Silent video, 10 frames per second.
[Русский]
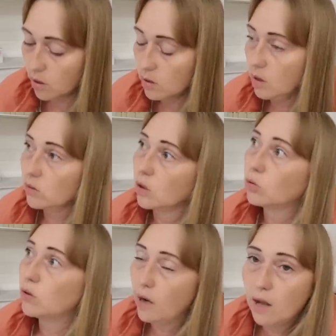А когда вот так
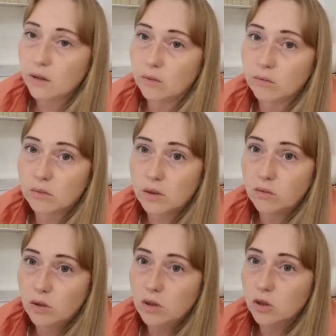вот рядом ты
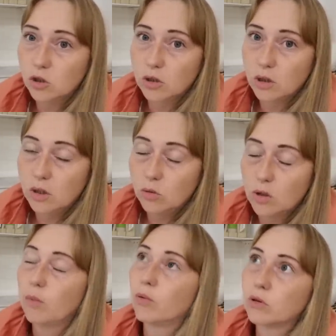видишь, и у
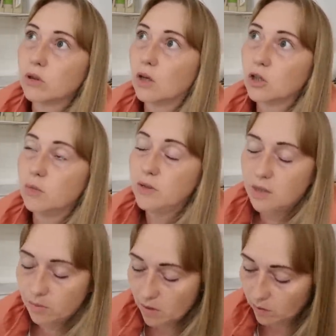тебя просто аж
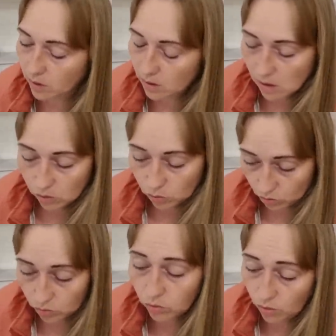темнеет в глазах,
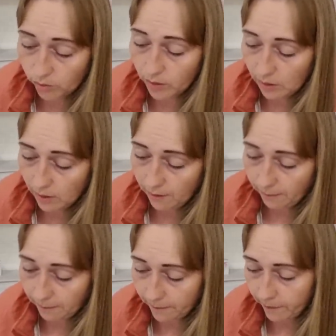то стрёмно, да.
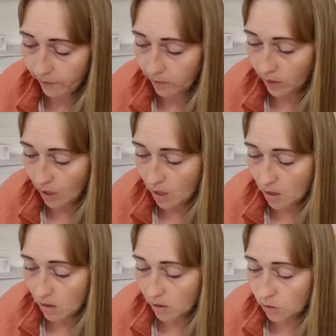
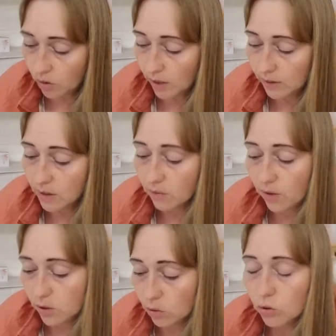Юля, а ты не
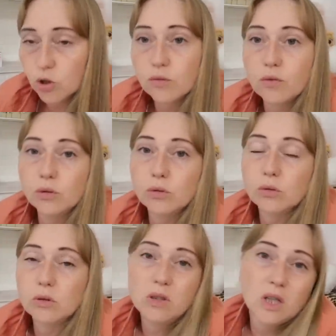фильтруешь
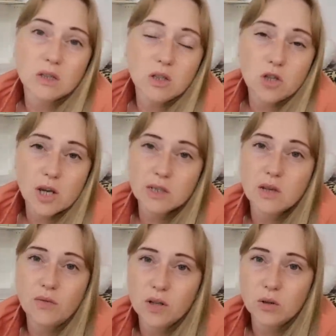воду? Нет, сейчас
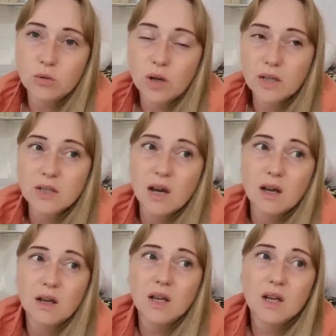не фильтрую.
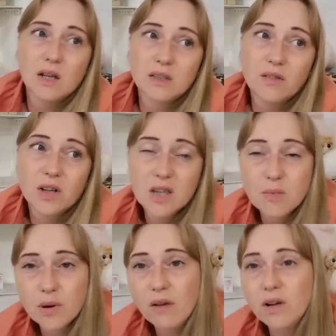Хотя, это, наверное,
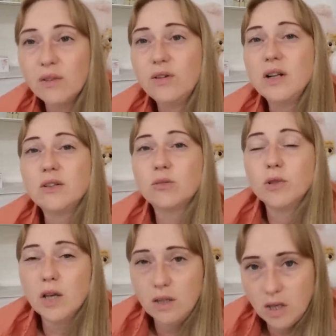неправильно. Фильтр у
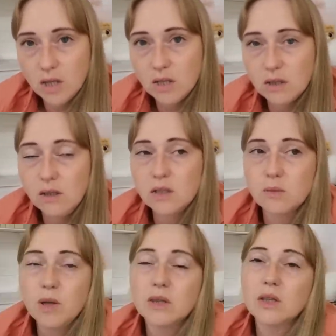меня есть. И
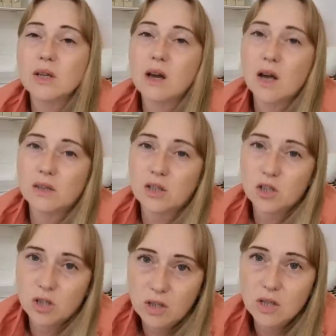сменные
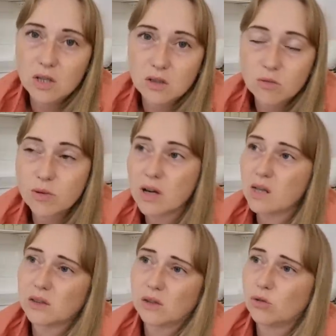картриджи есть. Но у меня
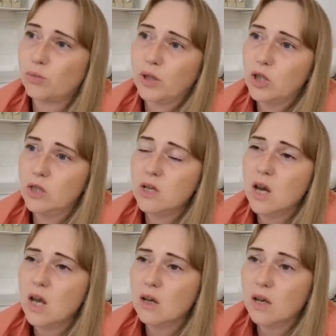как-то так вот по жизни.
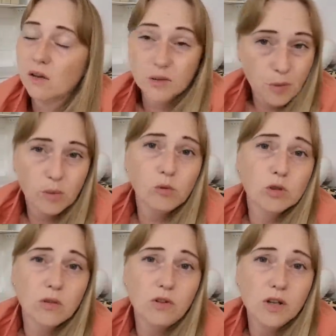Я вспомню
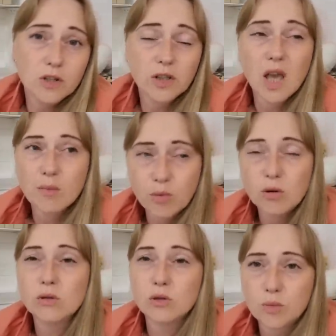за фильтр, я им
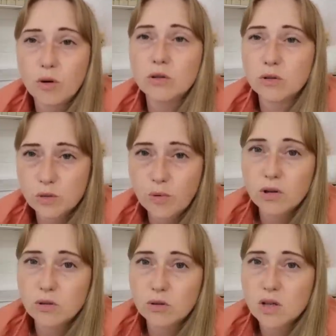пользуюсь, пользуюсь,
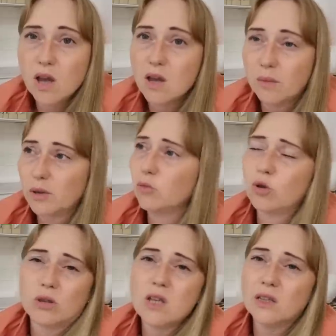пользуюсь. Потом
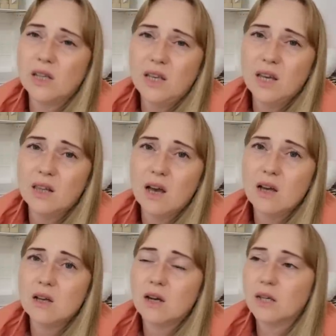что-то надоело,
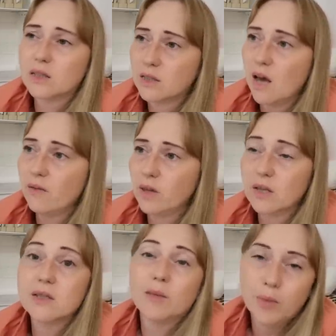
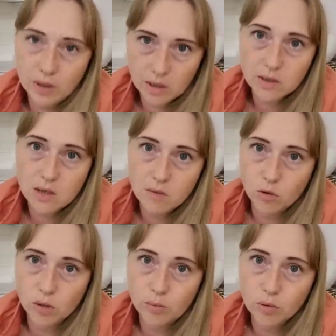отставила, забыла за
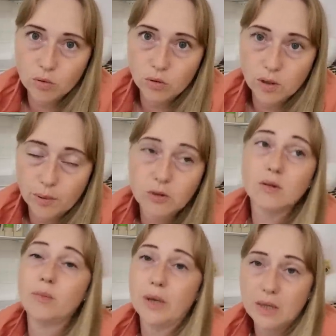него на полгода.
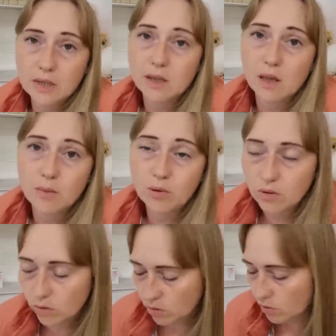Потом опять достала,
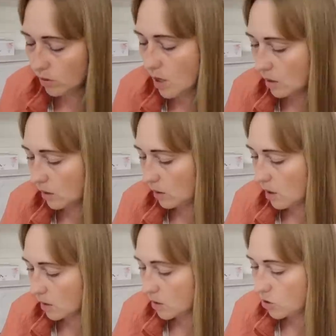пользуюсь. Ну, вот как-то
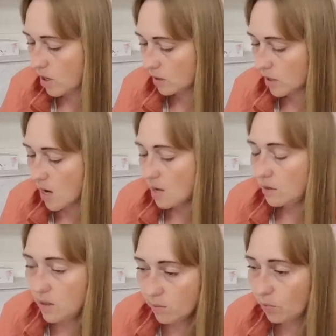так. Сейчас
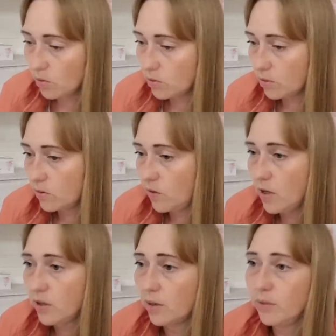не пользуюсь
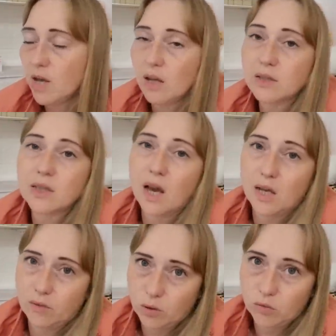фильтром, я
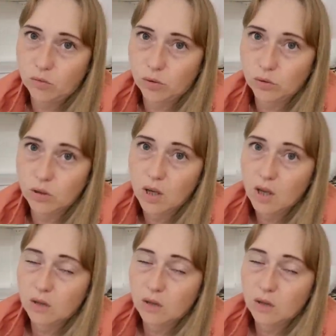отстаиваю воду.